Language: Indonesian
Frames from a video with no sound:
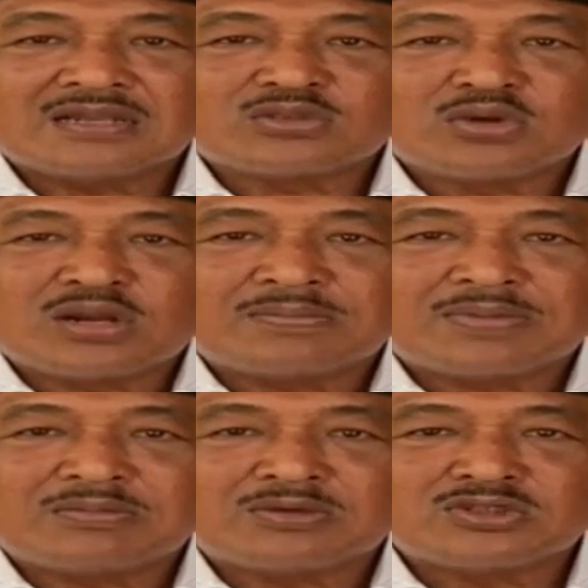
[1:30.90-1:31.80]
ngaturang
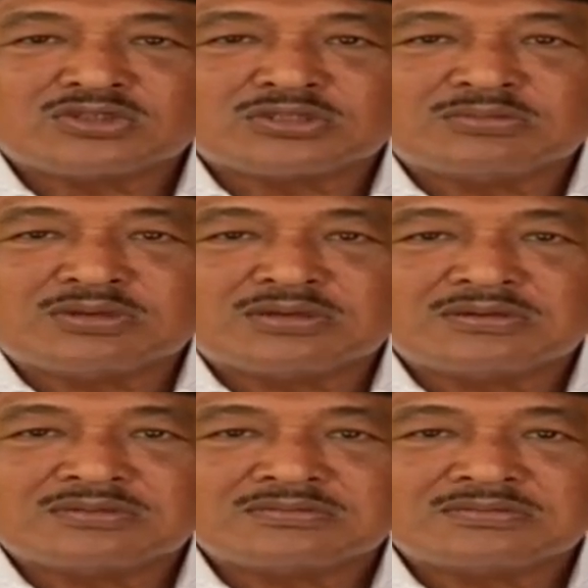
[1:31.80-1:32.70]
pramojuk semua,
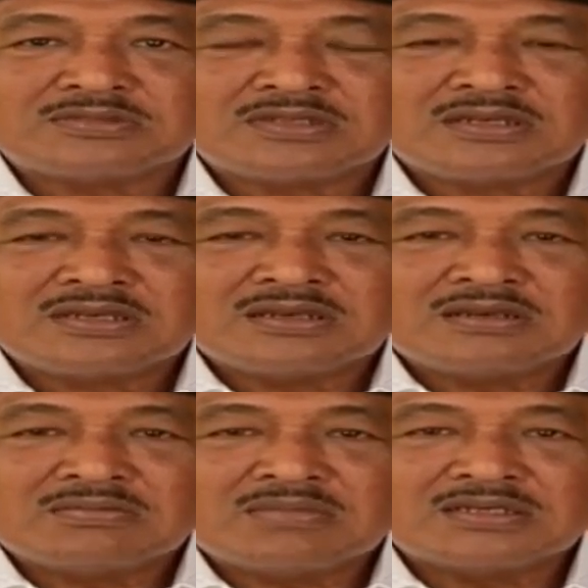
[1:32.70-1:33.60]

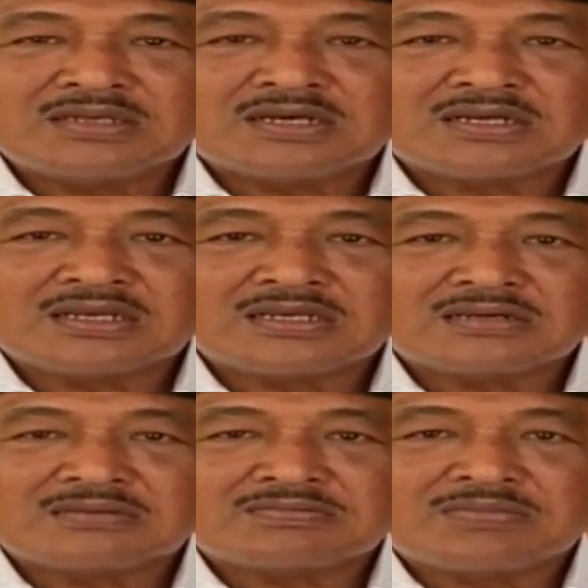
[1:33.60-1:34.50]
majang
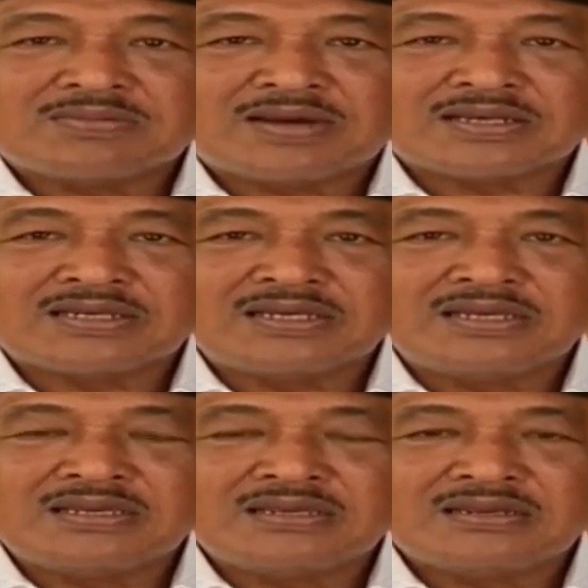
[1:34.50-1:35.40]
ring
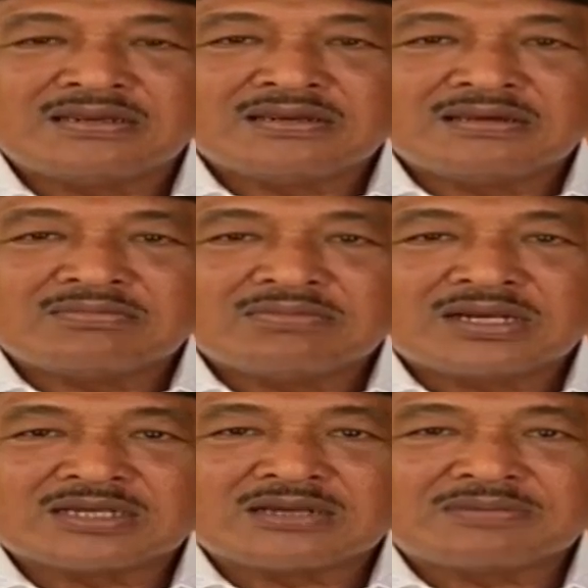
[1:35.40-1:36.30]
pemargi,
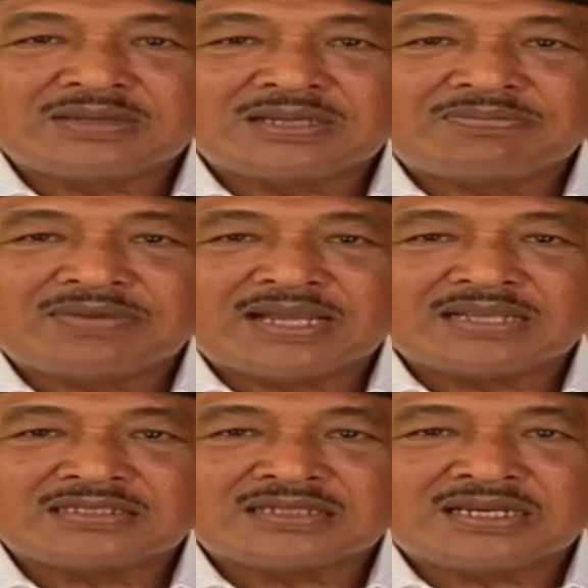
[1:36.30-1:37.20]
berada
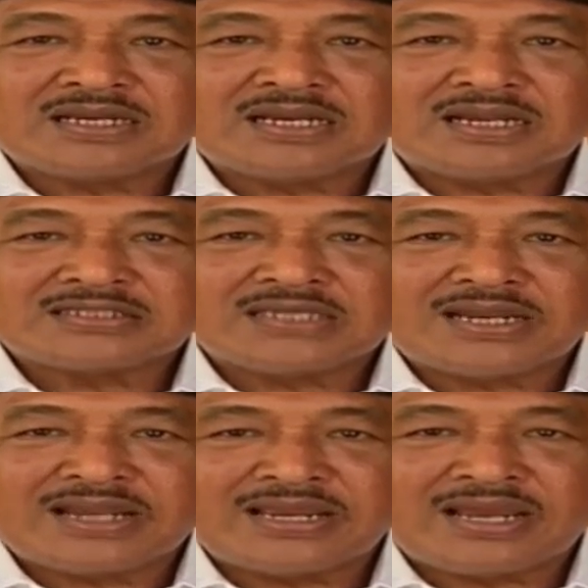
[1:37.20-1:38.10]
penyepian sana
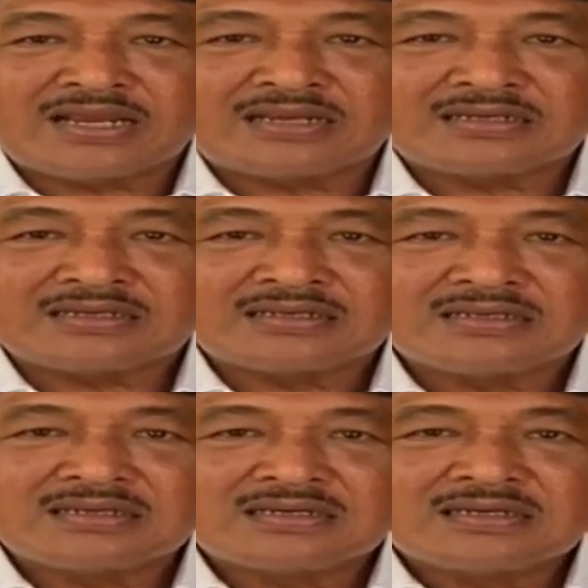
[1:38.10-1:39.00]
kelaksana yang
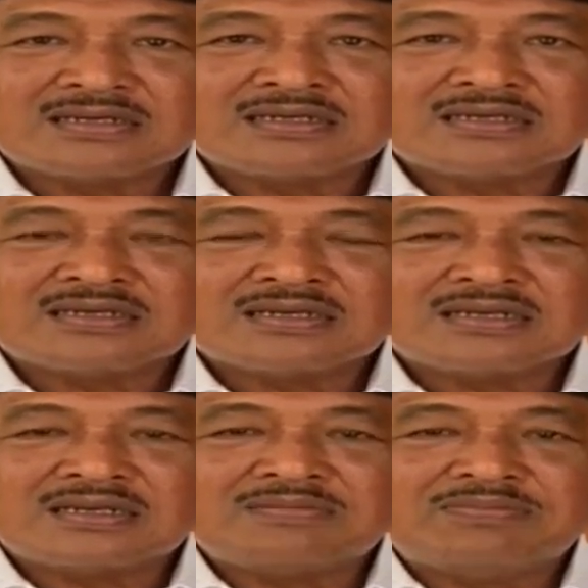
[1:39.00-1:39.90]

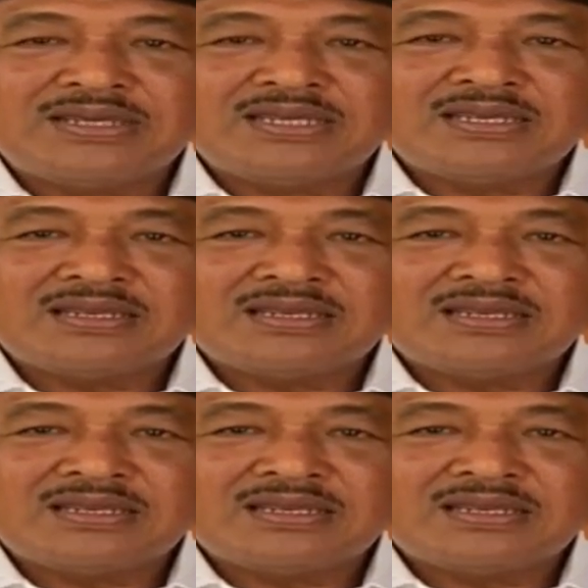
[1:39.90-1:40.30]
dibi,